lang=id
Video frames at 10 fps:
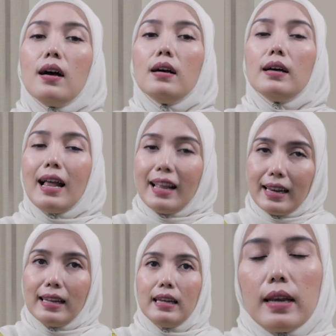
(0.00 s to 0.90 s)
uh,
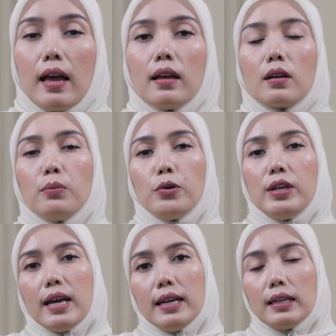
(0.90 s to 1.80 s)
alergi. Nah,
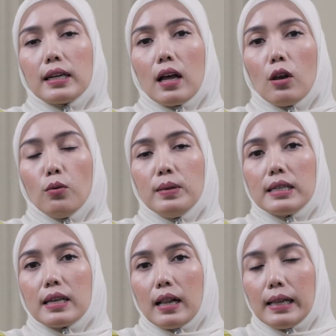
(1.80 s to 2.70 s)
kemudian kalau
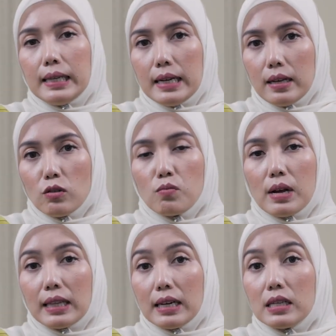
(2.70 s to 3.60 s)
misalnya
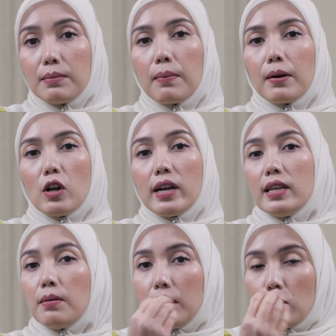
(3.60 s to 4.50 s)
sumbatan disebabkan
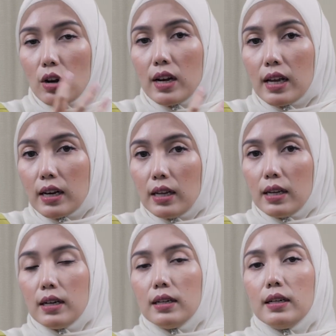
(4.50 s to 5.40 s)
adanya benjolan
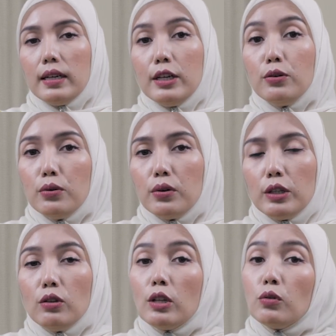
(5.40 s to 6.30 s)
dari uh, hidung,
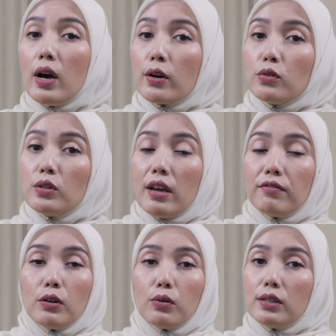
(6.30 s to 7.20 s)
itu tentu harus
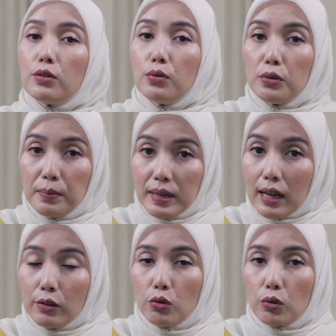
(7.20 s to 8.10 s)
dievaluasi dulu lebih
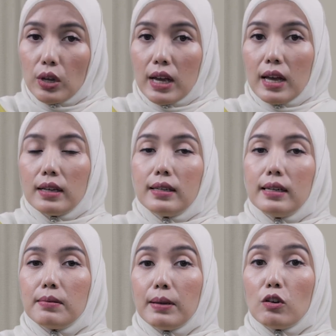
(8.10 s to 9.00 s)
lanjut.
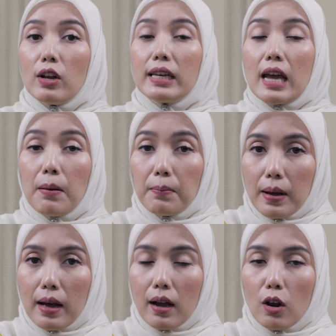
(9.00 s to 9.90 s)
Jenis benjolannya
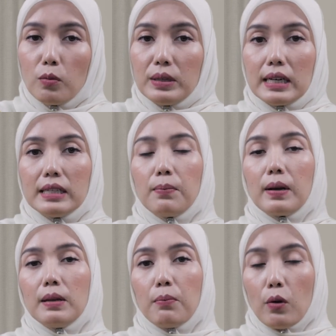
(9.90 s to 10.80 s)
apa? Kalau misalnya
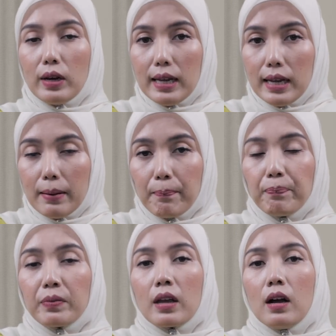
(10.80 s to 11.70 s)
seperti polip,
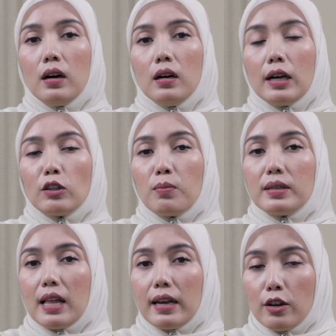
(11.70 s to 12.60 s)
Eh, atau
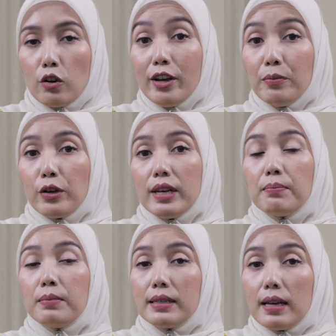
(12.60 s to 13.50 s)
misal adenoid
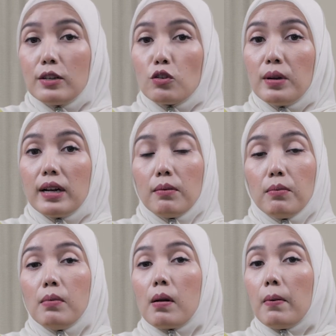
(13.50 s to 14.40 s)
mungkin bisa dicoba dengan
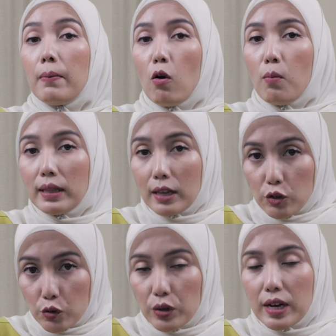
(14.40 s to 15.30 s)
beberapa
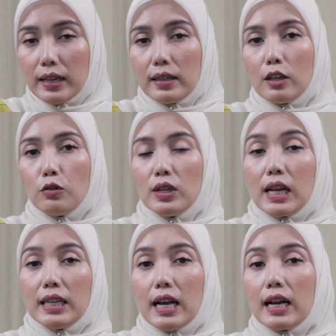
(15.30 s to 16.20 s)
pengobatan juga.
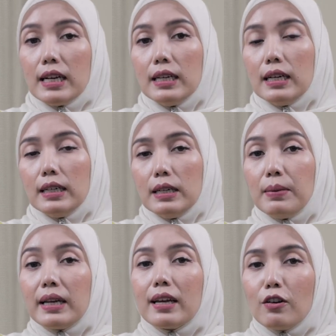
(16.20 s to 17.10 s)
Tentunya nanti akan uh,
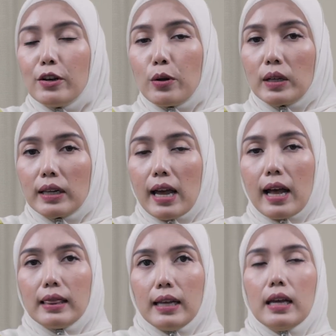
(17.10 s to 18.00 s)
diberikan oleh dokter
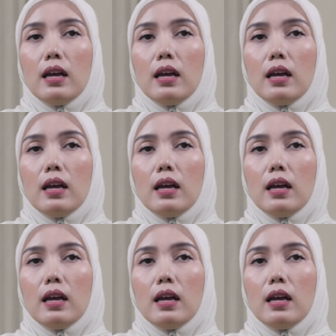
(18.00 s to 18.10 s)
THT.